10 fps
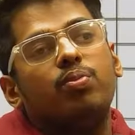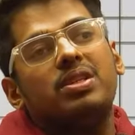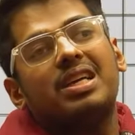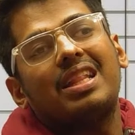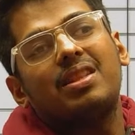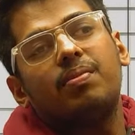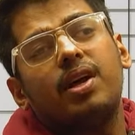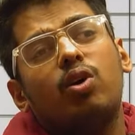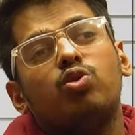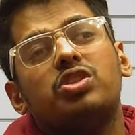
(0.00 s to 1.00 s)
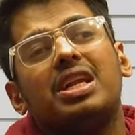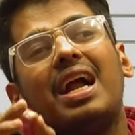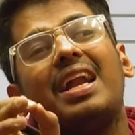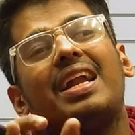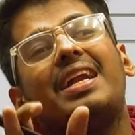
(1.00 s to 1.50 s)
में सात नंबर का क्वेश्चन
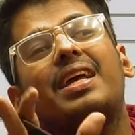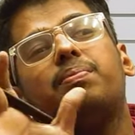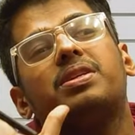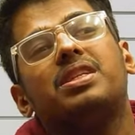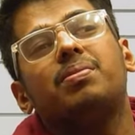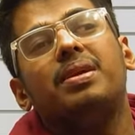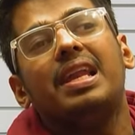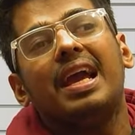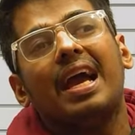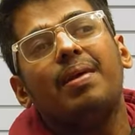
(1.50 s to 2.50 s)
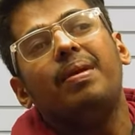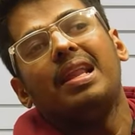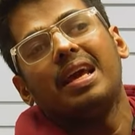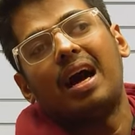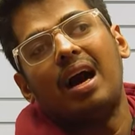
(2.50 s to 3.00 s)
हंड्रेड एंड टेन परसेंट मिलेगा ही
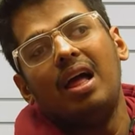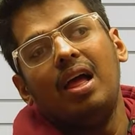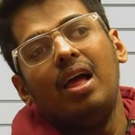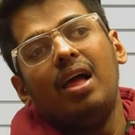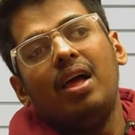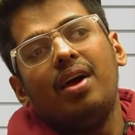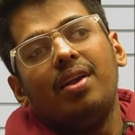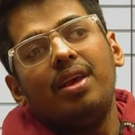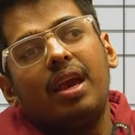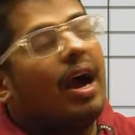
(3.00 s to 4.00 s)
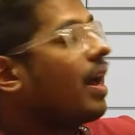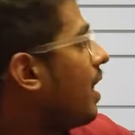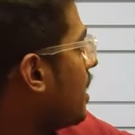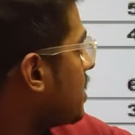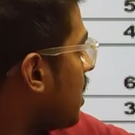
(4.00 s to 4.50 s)
मिलेगा ठीक है अगर ये
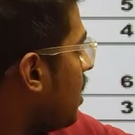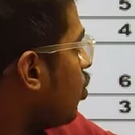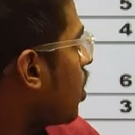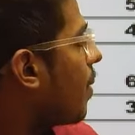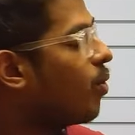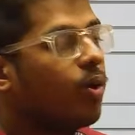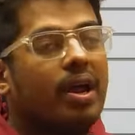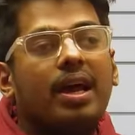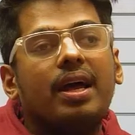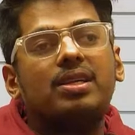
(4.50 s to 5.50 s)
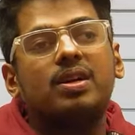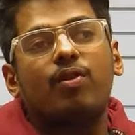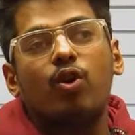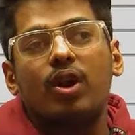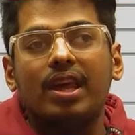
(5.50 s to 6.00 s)
ऐसा नहीं होगा बोर्ड वाले अगर ऐसा
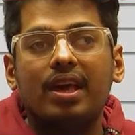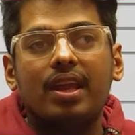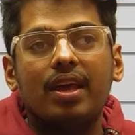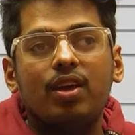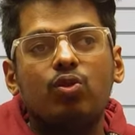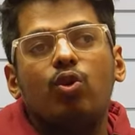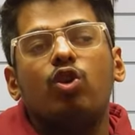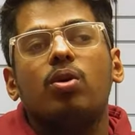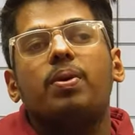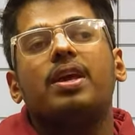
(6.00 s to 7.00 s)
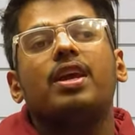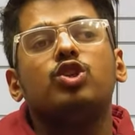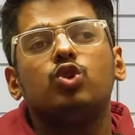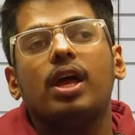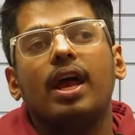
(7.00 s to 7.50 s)
फॉलो नहीं करेंगे तो उन लोग के ऊपर
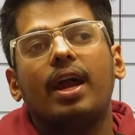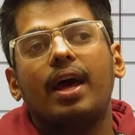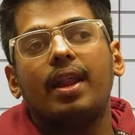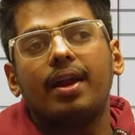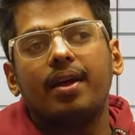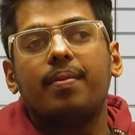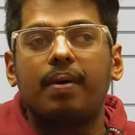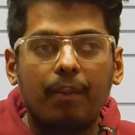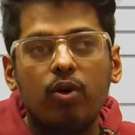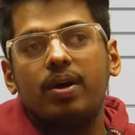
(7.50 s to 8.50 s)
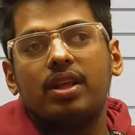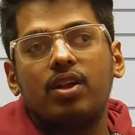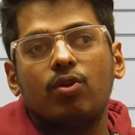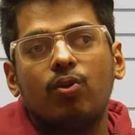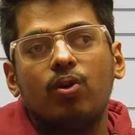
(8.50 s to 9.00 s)
केस हो जाएगा डायरेक्ट मैं आपको बता
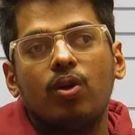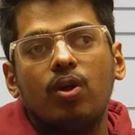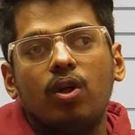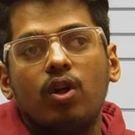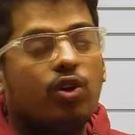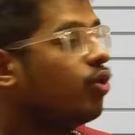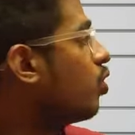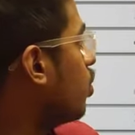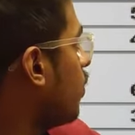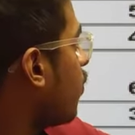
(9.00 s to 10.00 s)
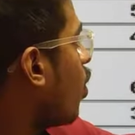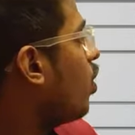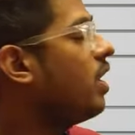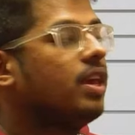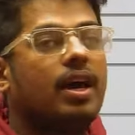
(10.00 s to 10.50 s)
रहा हूँ क्यों क्योंकि फॉलो ही
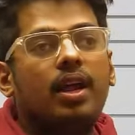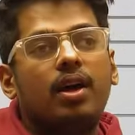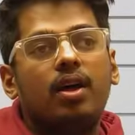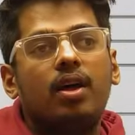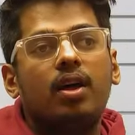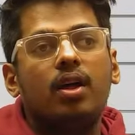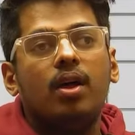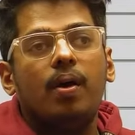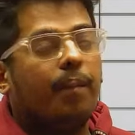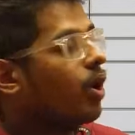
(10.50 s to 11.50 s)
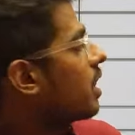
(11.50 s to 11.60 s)
नहीं किया ना बोला